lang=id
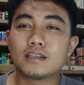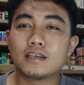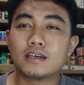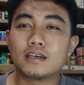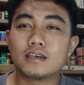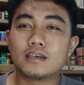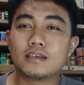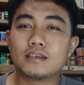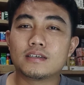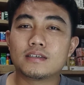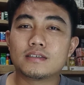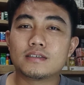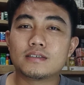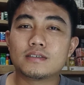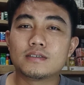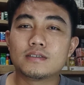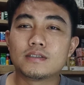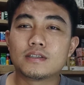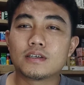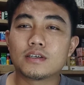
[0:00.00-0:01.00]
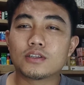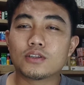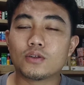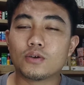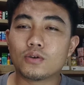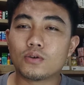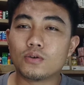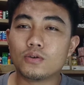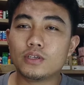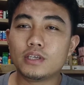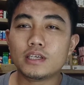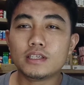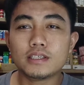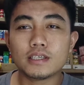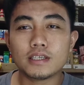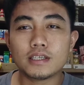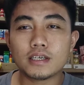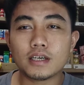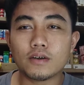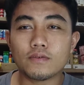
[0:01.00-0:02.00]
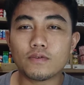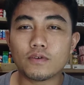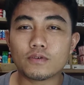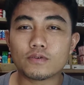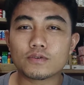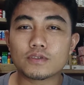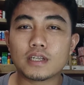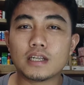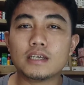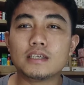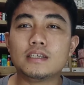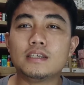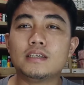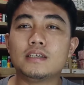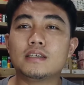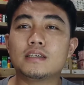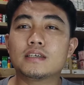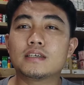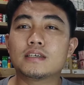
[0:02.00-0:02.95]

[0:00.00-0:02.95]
uh, tokonya jadi nggak fokus lagi